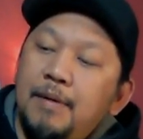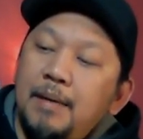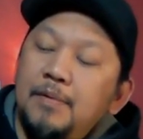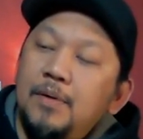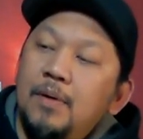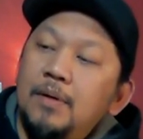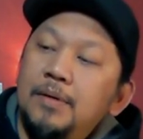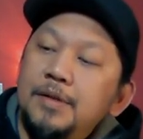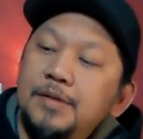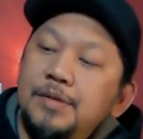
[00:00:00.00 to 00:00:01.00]
five
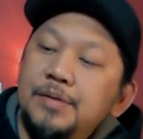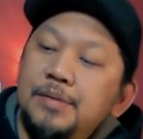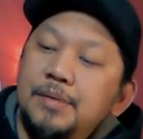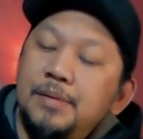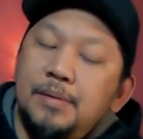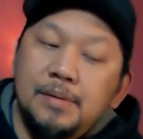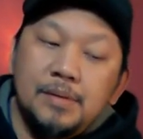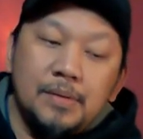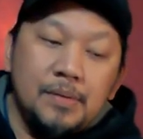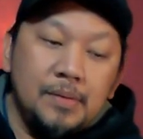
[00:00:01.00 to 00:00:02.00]
colors.
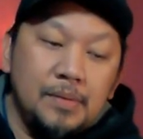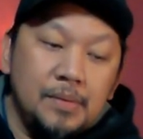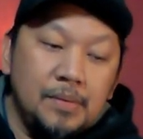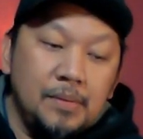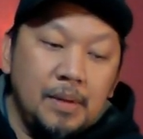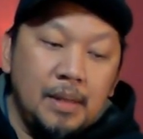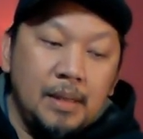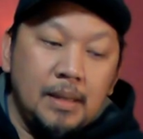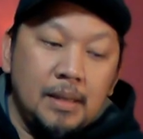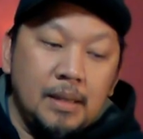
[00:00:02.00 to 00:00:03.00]
So,
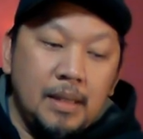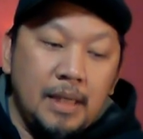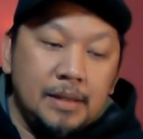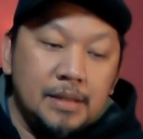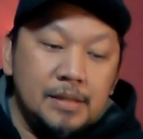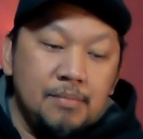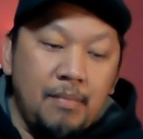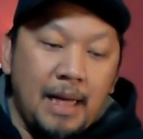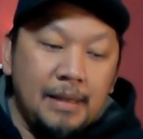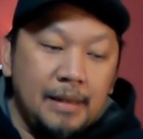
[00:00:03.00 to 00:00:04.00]
that is
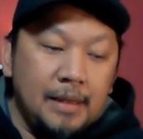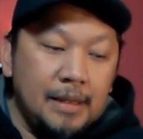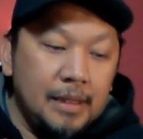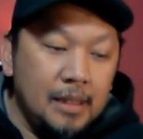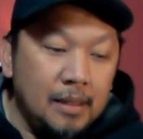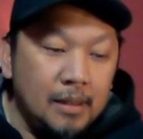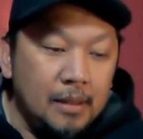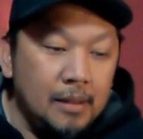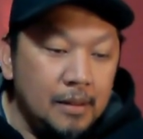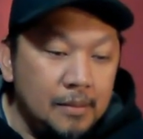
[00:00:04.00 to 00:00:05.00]
matte.
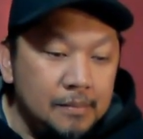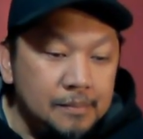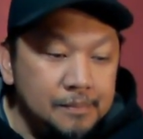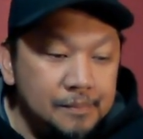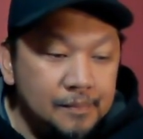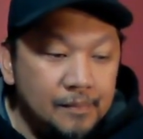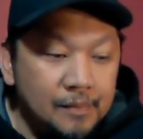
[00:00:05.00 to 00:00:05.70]
Um,